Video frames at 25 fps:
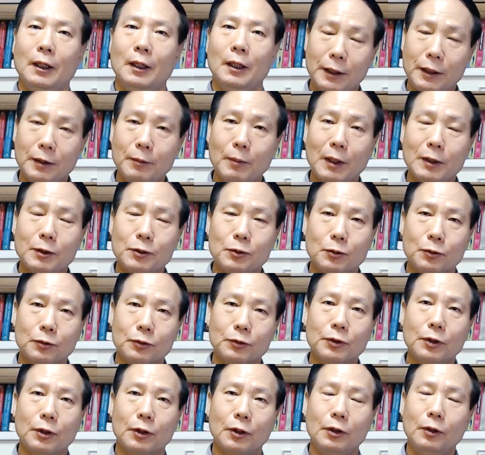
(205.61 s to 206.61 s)

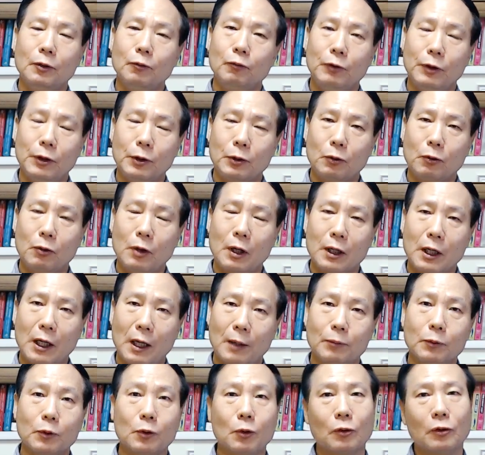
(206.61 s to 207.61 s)
대리만족은요 위로와
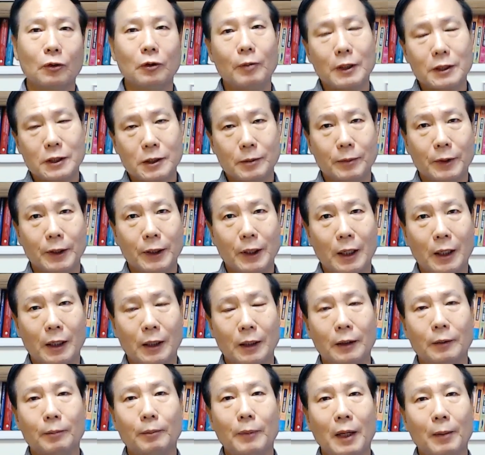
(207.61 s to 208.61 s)
감동을 받습니다
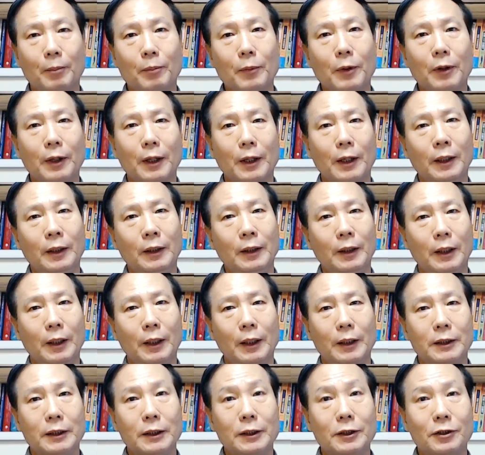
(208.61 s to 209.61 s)
반면에
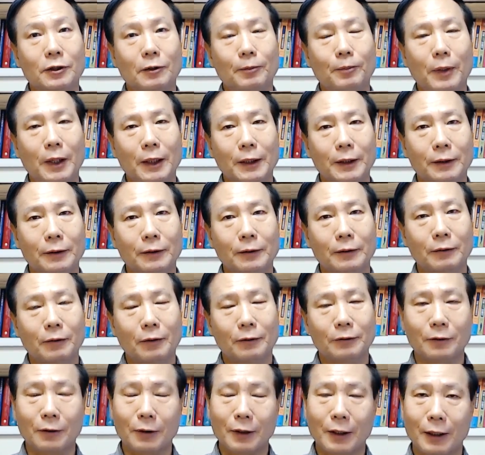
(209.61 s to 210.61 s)
예, 직접 하기는
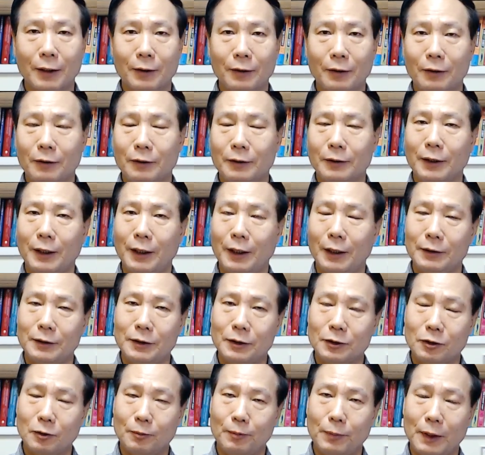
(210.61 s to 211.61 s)
어떨까요? 네,
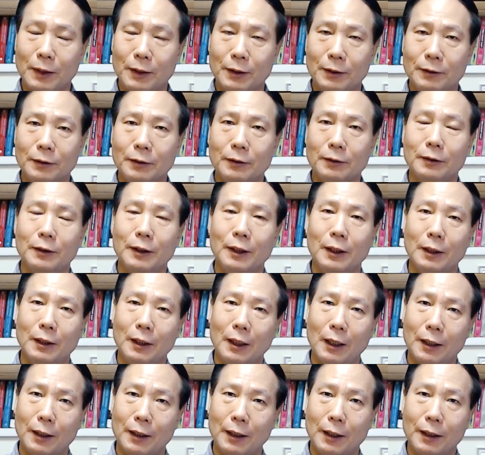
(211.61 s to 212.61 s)
직접 하기는
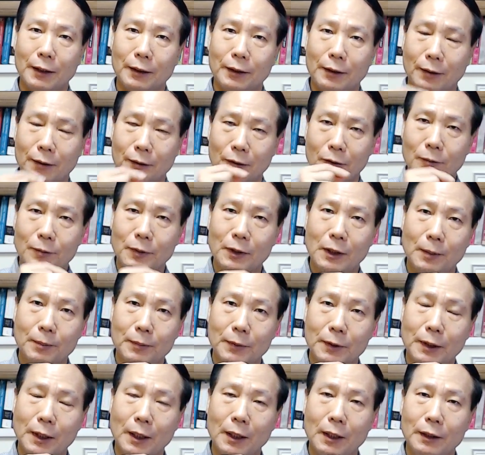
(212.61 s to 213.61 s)
하나의 경험이
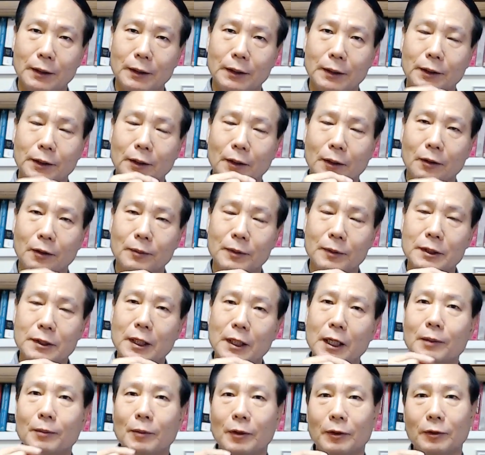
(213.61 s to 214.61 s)
됩니다. 이 경험이
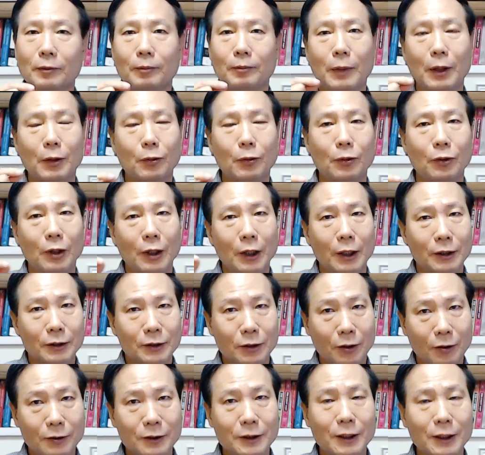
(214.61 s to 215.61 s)
쌓이면 바로
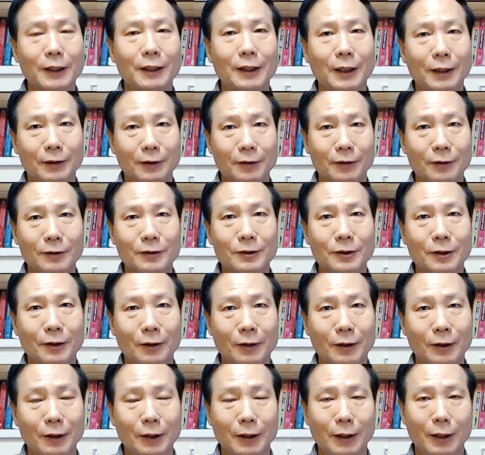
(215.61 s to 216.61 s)
성장이 되는 거죠.
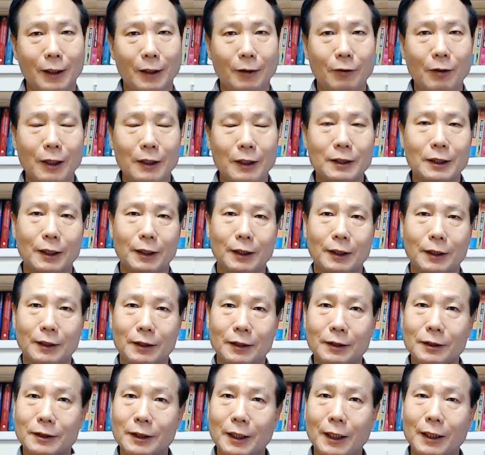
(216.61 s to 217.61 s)
네, 굉장히
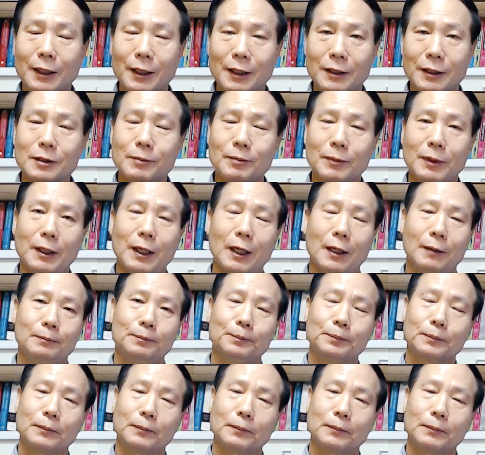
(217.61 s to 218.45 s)
큰 차이가 있습니다.